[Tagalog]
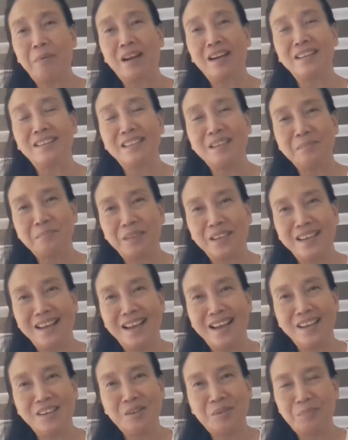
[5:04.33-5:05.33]
parating pa
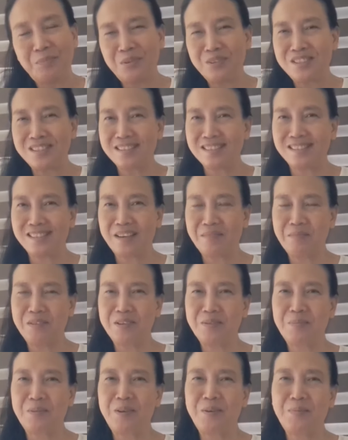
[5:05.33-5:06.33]
lang. Yung po sinasabi
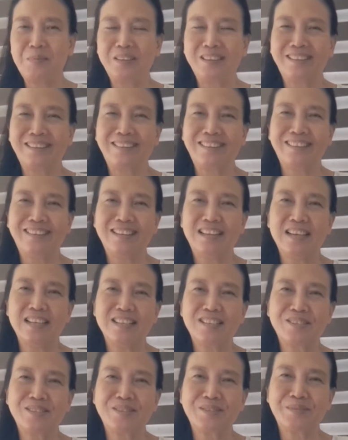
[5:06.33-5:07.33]
ng mga matatanda.
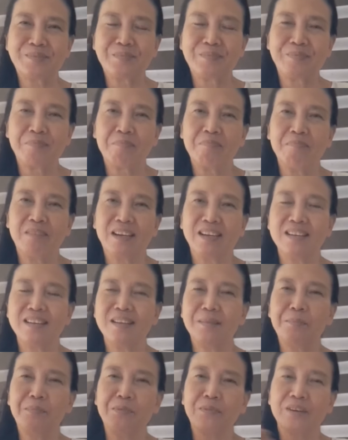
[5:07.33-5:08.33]
So
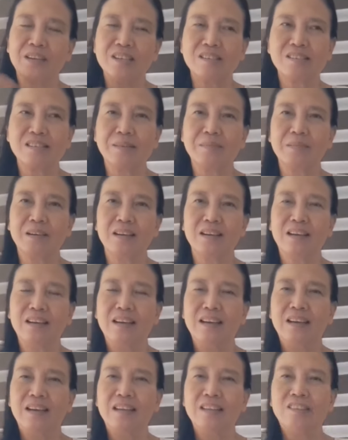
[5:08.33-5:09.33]
makinig po kayo sa
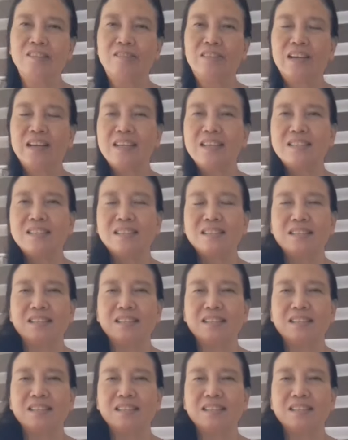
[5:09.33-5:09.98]
mga advice.